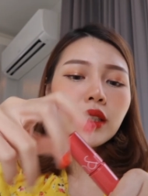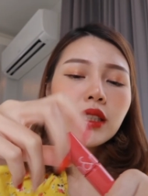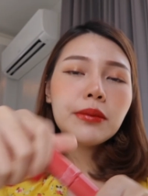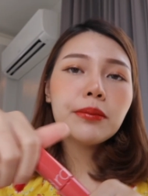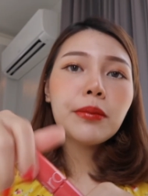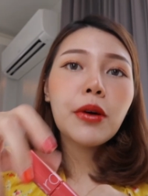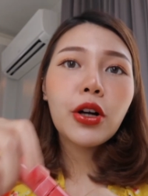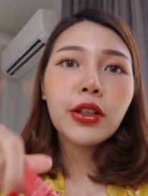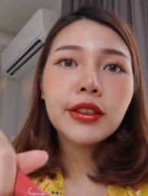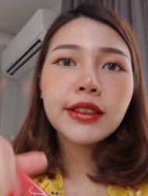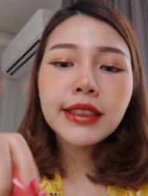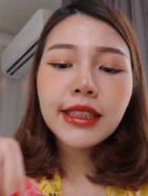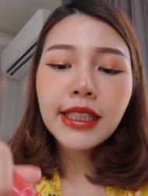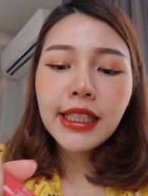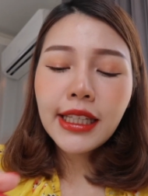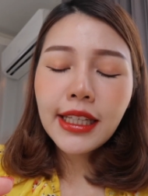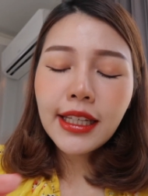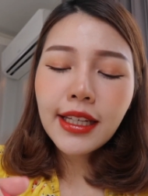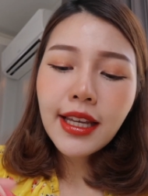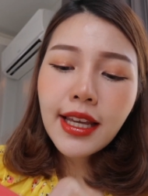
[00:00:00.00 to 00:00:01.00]
ลืมบอก
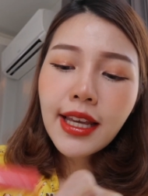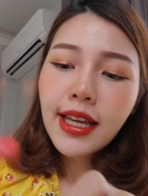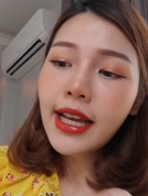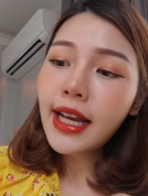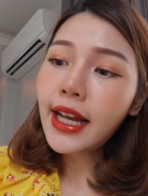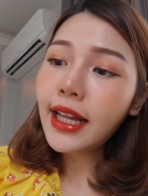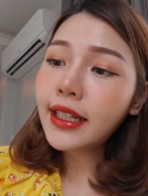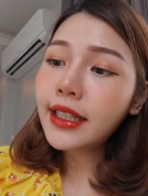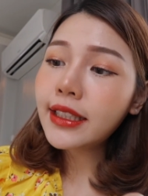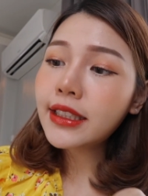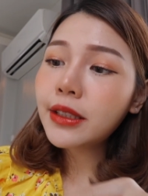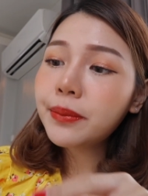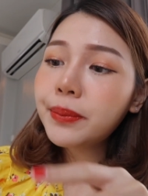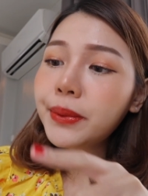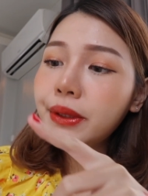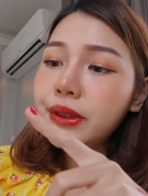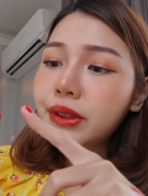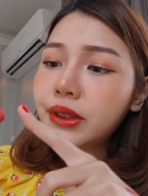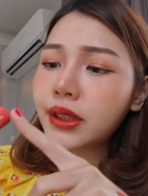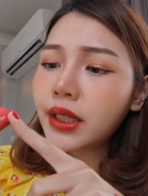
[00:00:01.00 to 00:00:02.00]
สีอันนี้จะ
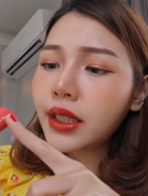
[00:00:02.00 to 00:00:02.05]
เป็น